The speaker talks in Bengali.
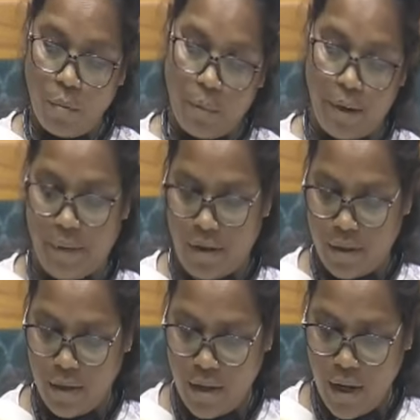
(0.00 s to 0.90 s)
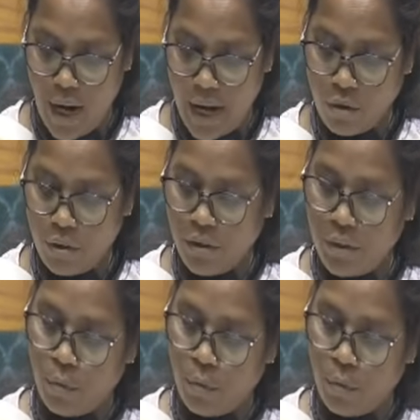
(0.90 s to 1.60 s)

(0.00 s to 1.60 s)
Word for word: মুম্বাই মিলে আঠেরোটি